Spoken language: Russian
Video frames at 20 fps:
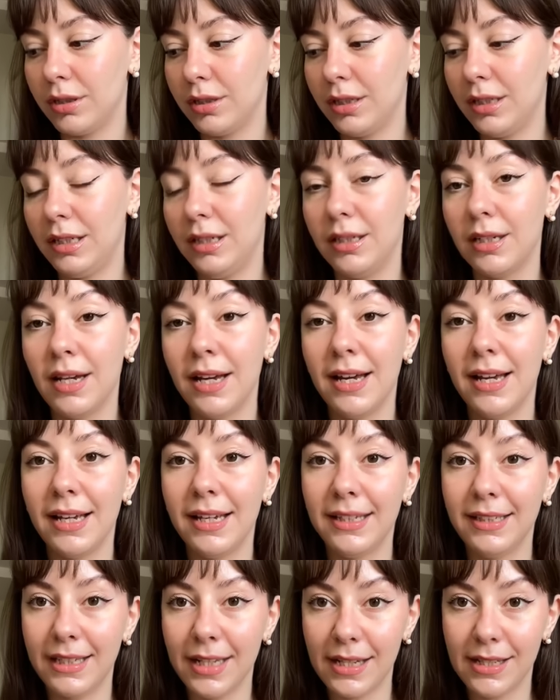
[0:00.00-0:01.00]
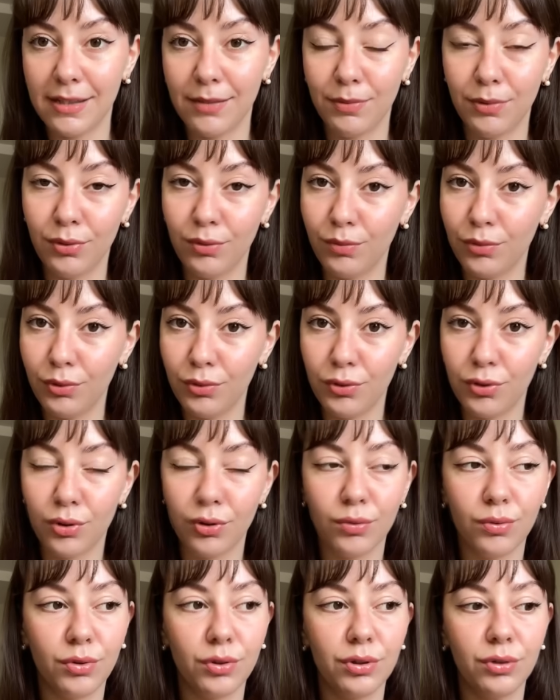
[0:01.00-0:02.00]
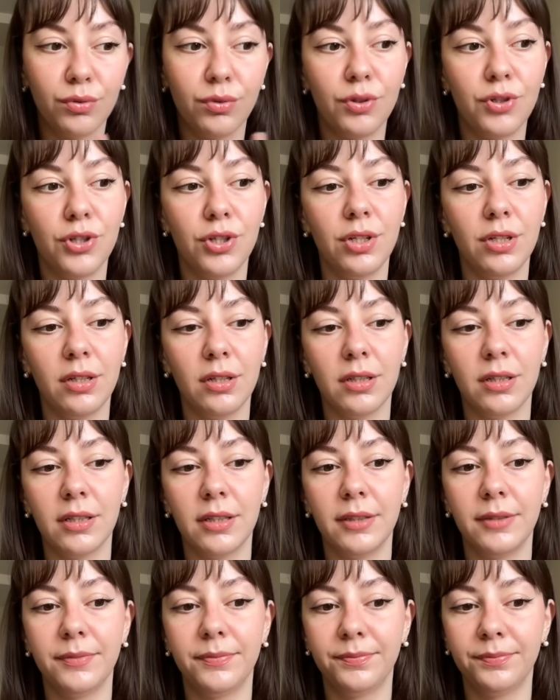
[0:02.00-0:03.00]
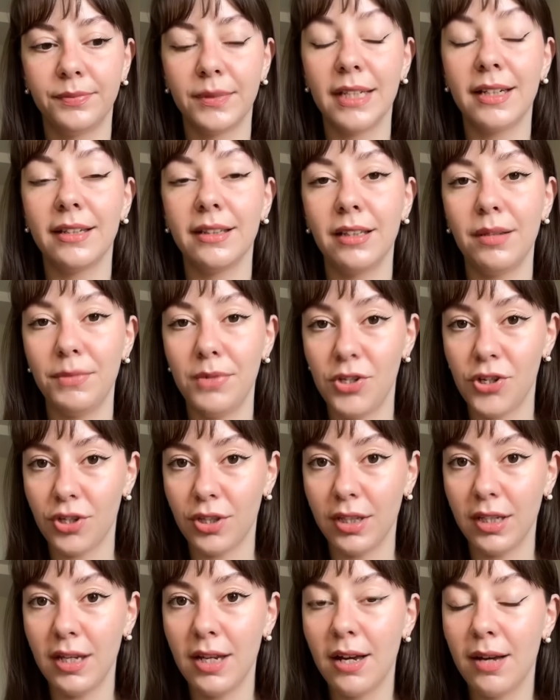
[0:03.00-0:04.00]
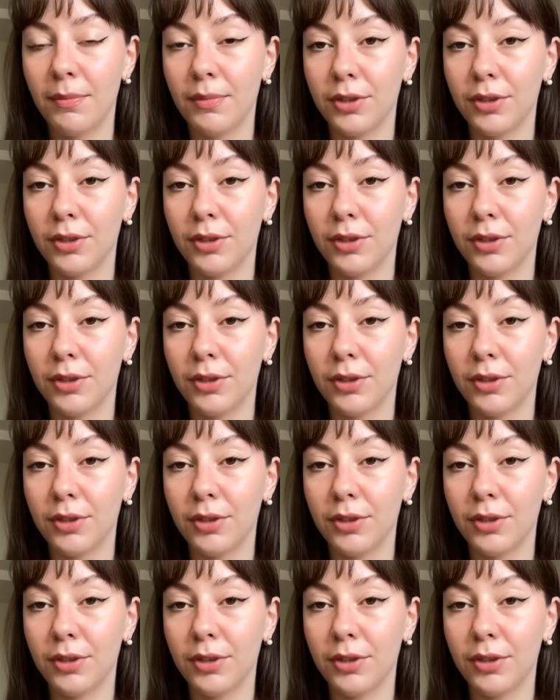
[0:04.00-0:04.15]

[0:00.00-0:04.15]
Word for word: и я себе думаю, что он очень эм, экономичный,